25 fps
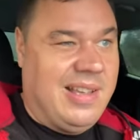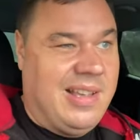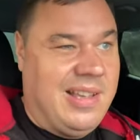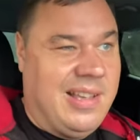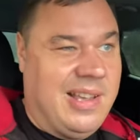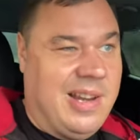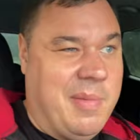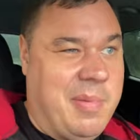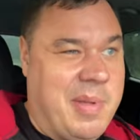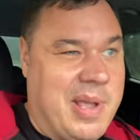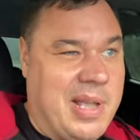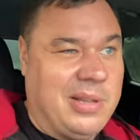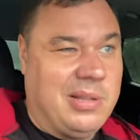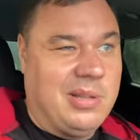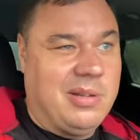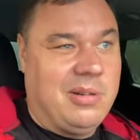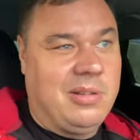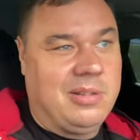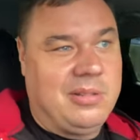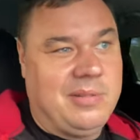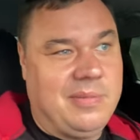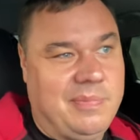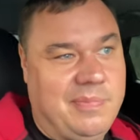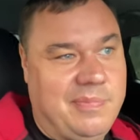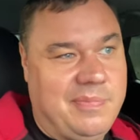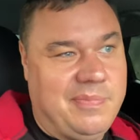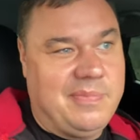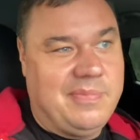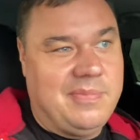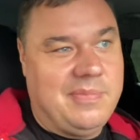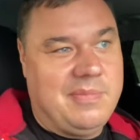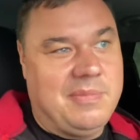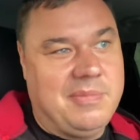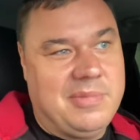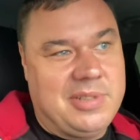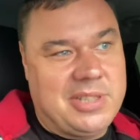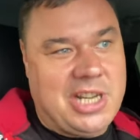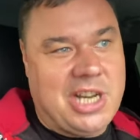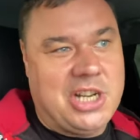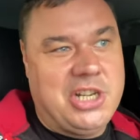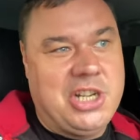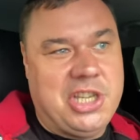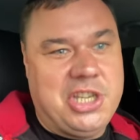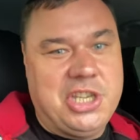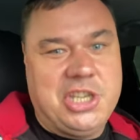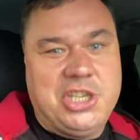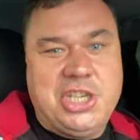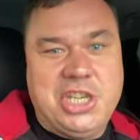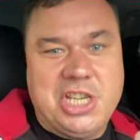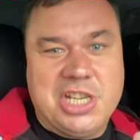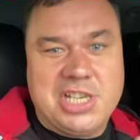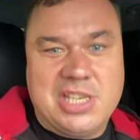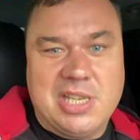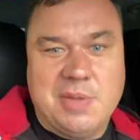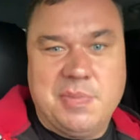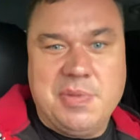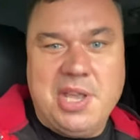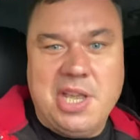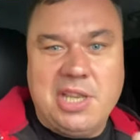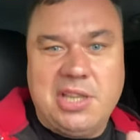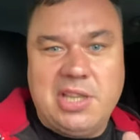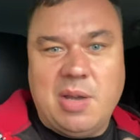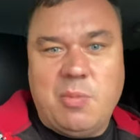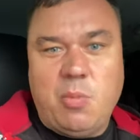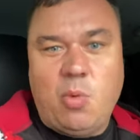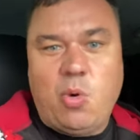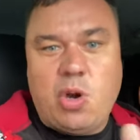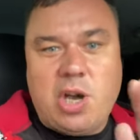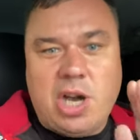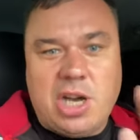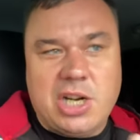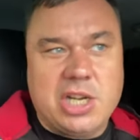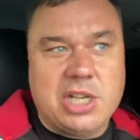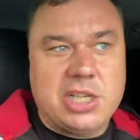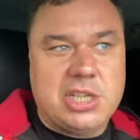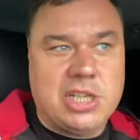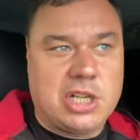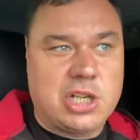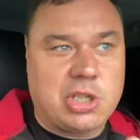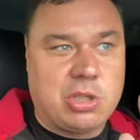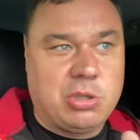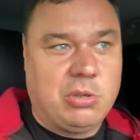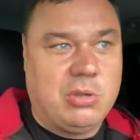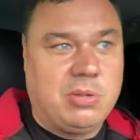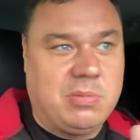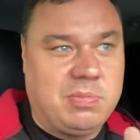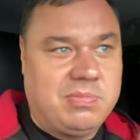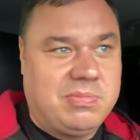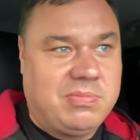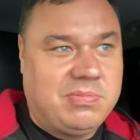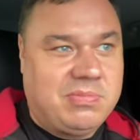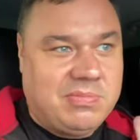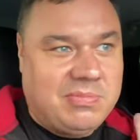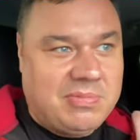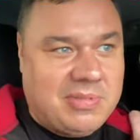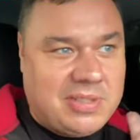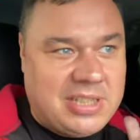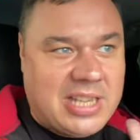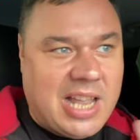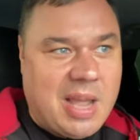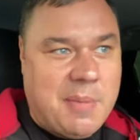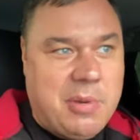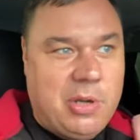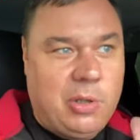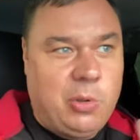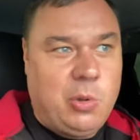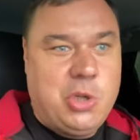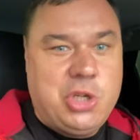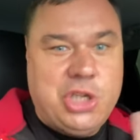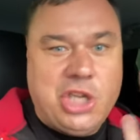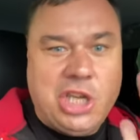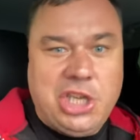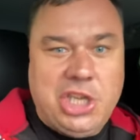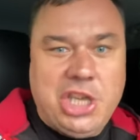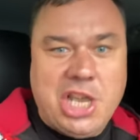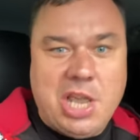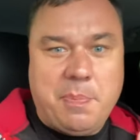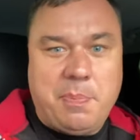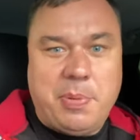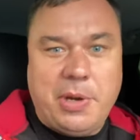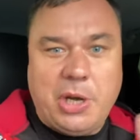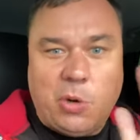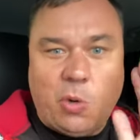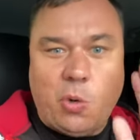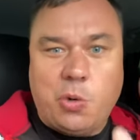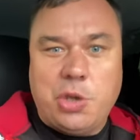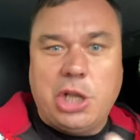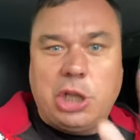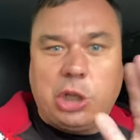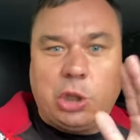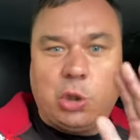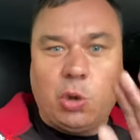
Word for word: Ребят, вот скажите честно, мне одному кажется, что самый лучший день приходит